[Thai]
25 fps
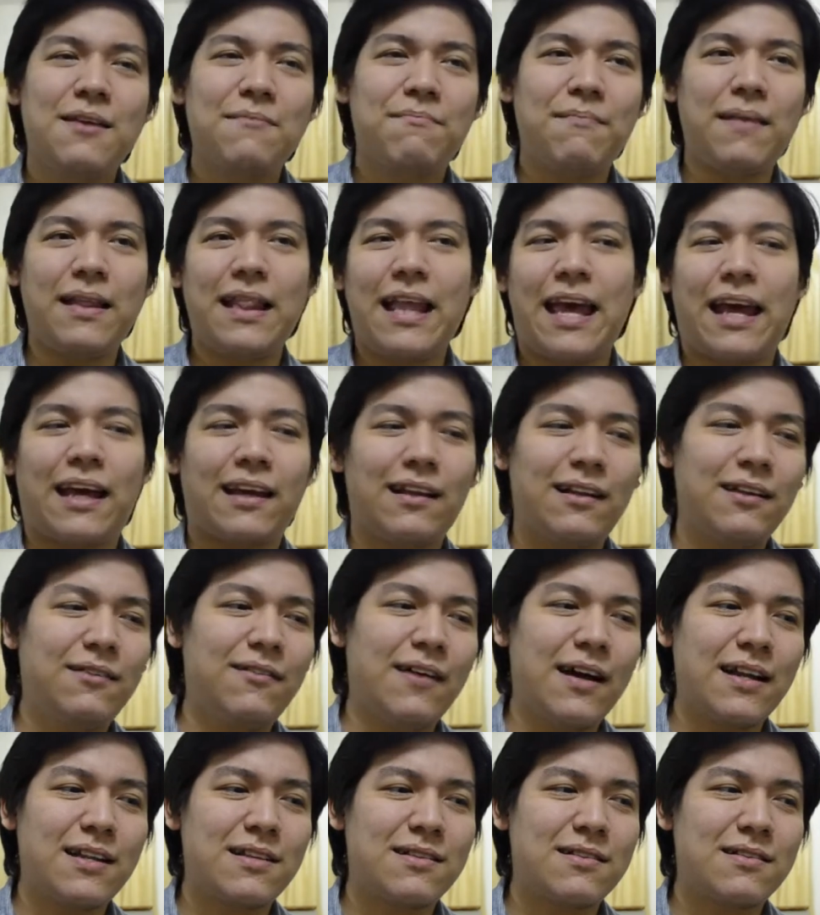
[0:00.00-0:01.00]
แม่เหล็กหรือ
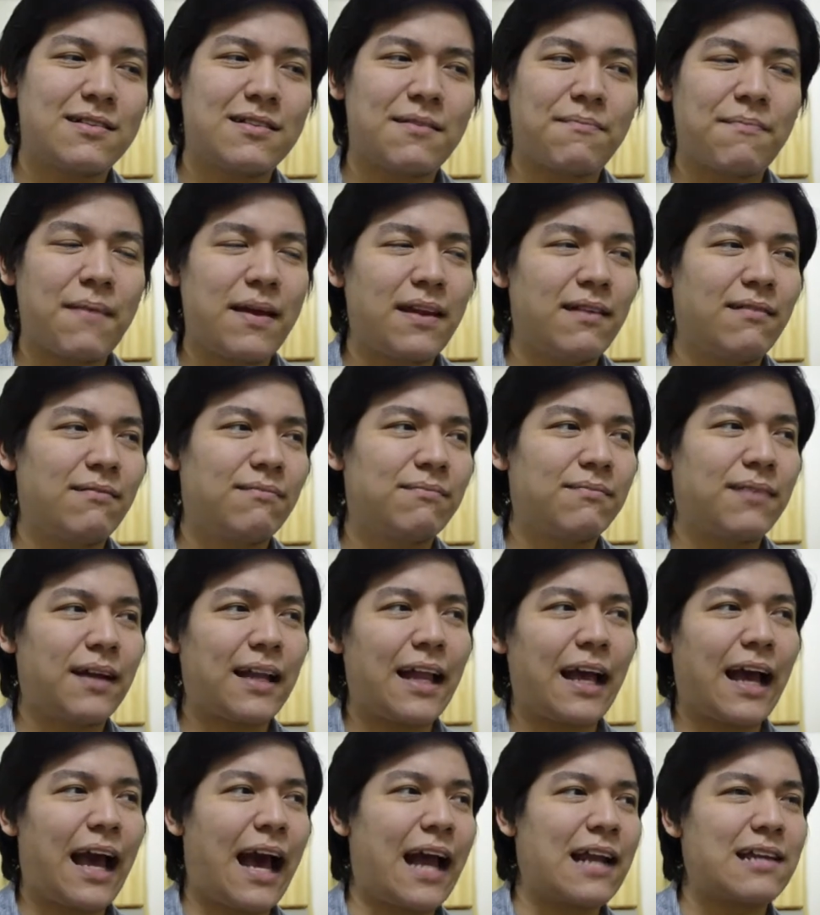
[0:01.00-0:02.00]
ว่าจะเป็นพ
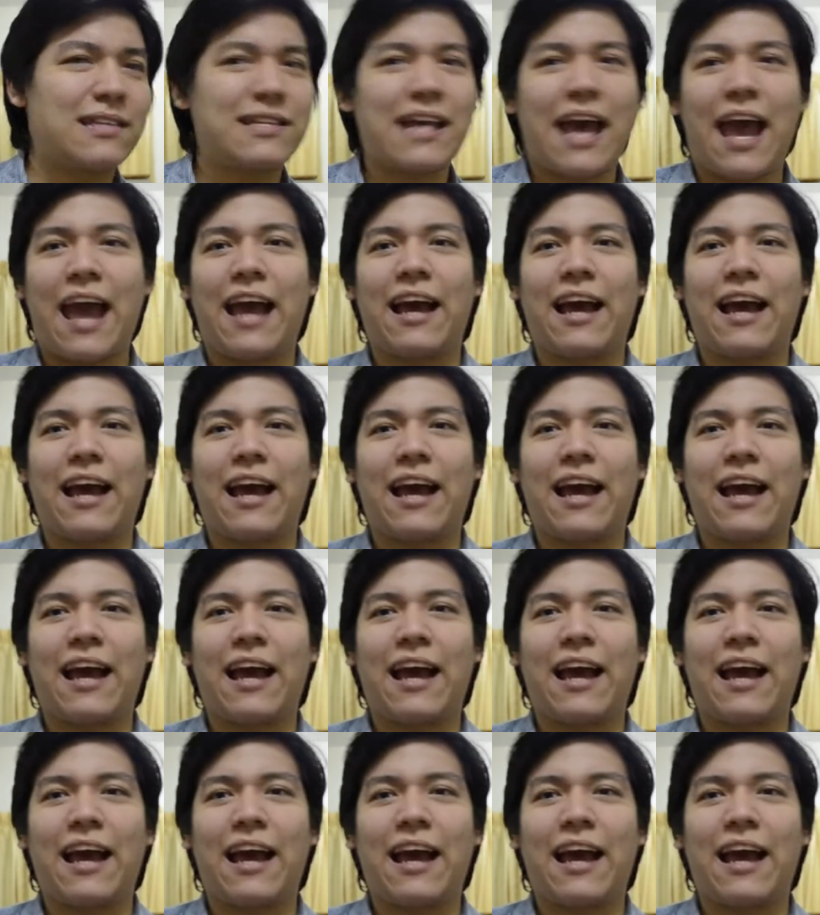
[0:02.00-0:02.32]
ลังงานแส